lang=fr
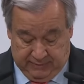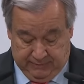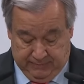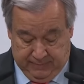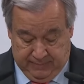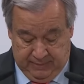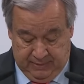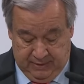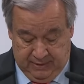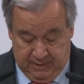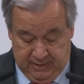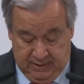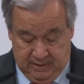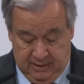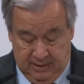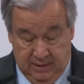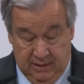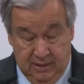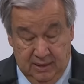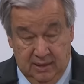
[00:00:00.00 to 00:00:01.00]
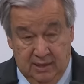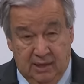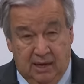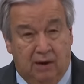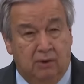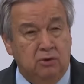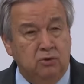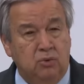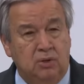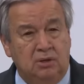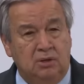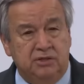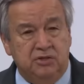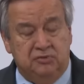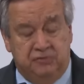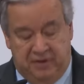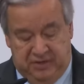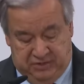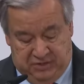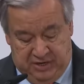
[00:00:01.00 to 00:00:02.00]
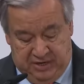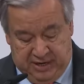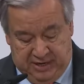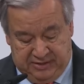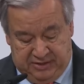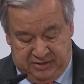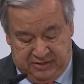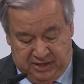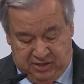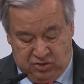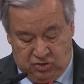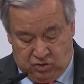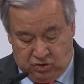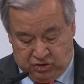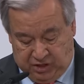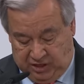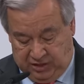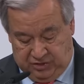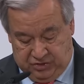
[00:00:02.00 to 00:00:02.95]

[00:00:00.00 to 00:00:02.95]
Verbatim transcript: Pourtant, la communauté internationale est plus fragmentée